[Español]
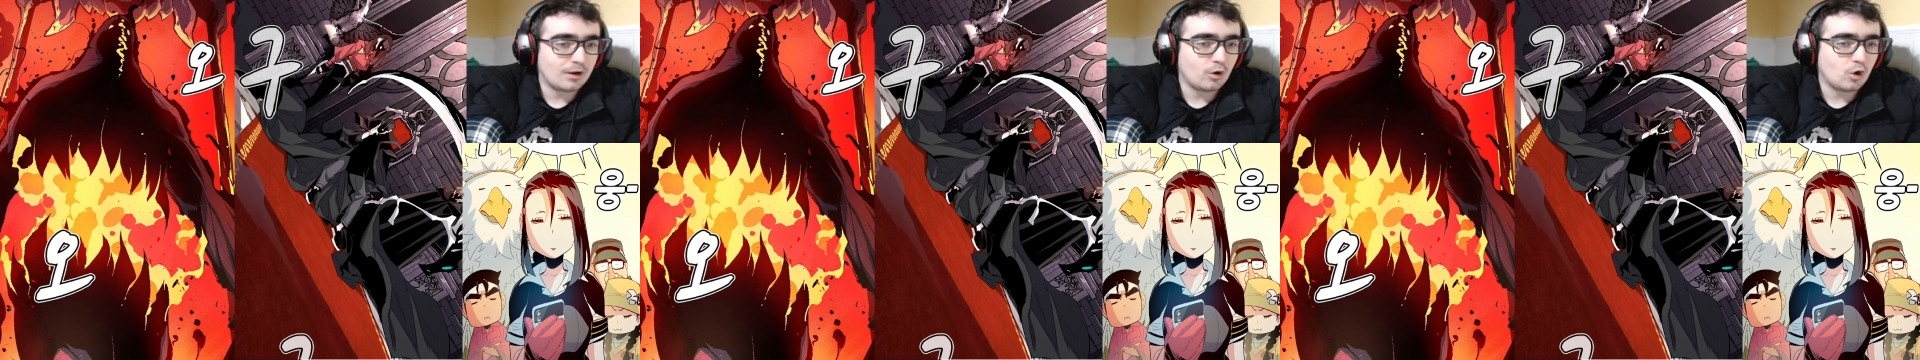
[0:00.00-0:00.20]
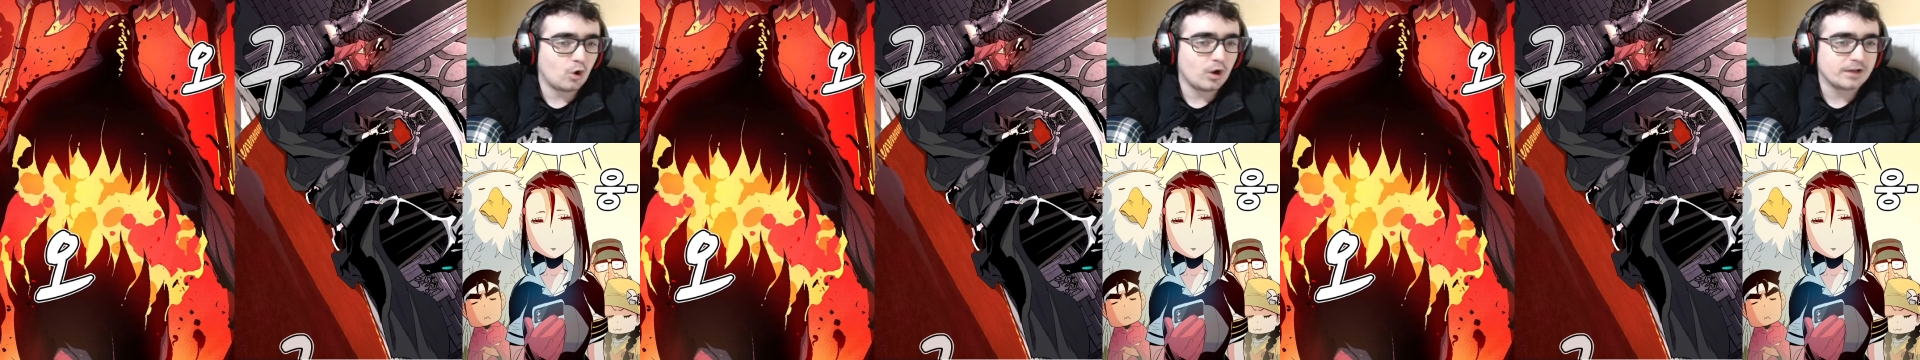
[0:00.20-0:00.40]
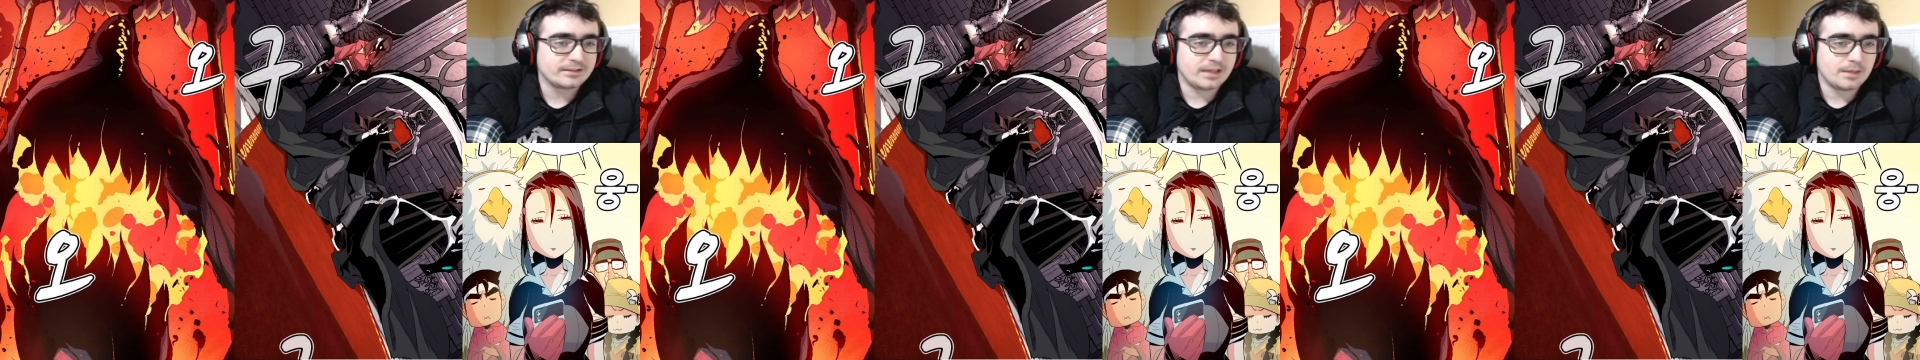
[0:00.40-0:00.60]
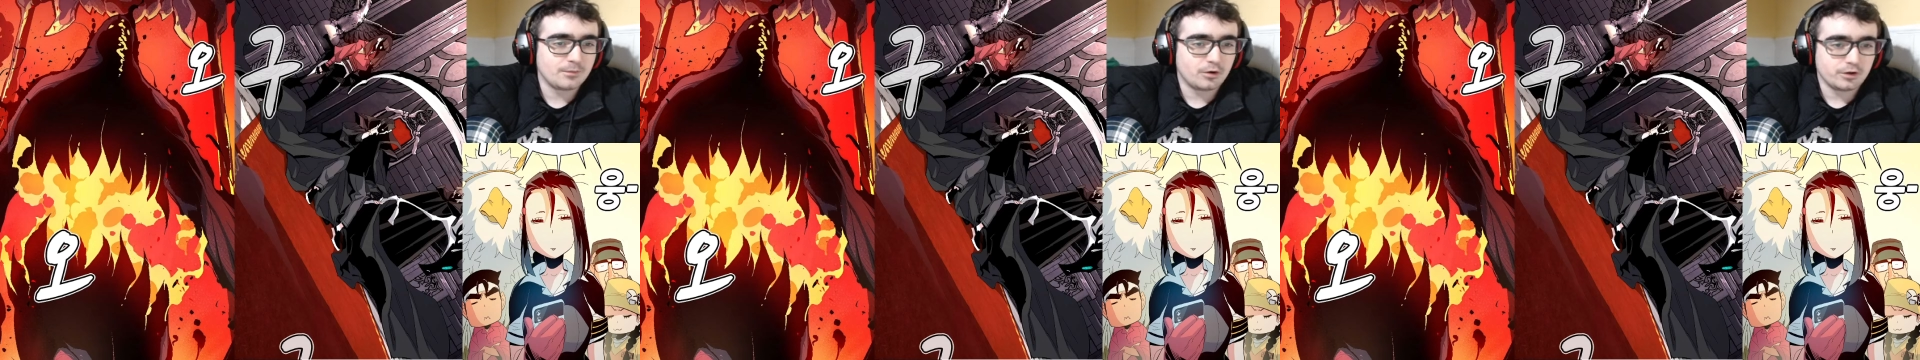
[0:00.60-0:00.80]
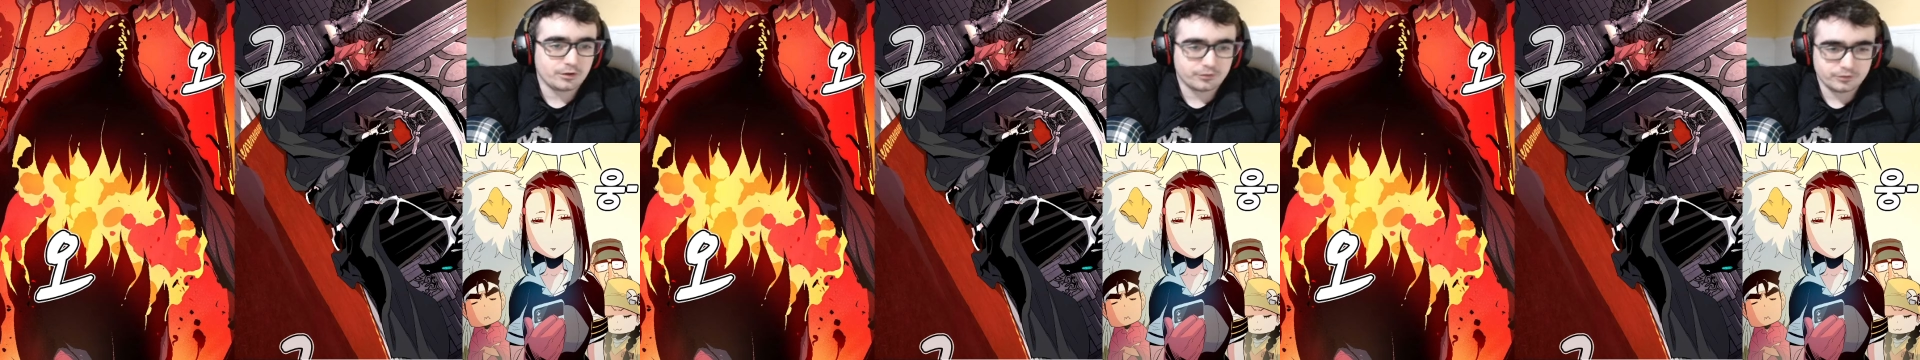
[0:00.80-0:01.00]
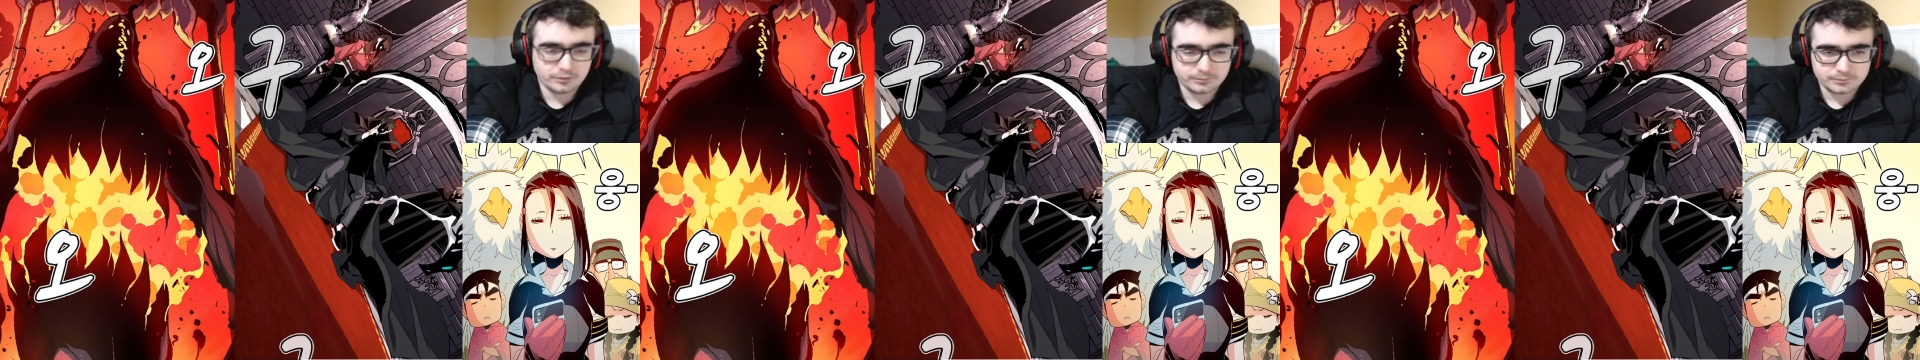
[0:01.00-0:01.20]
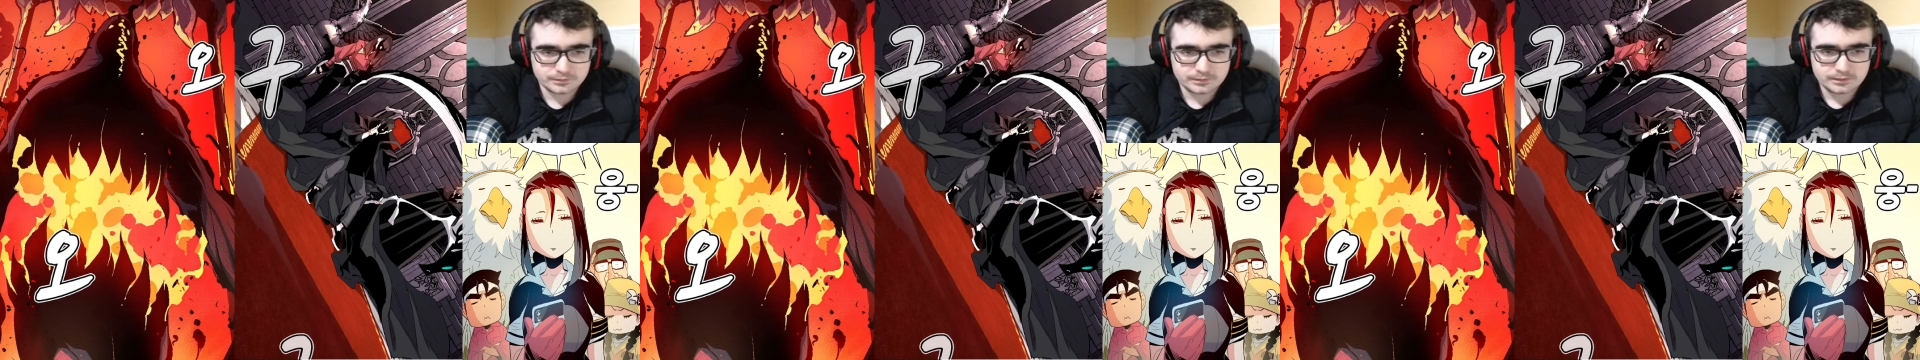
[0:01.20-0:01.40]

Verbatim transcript: olas de demonios, ¿no?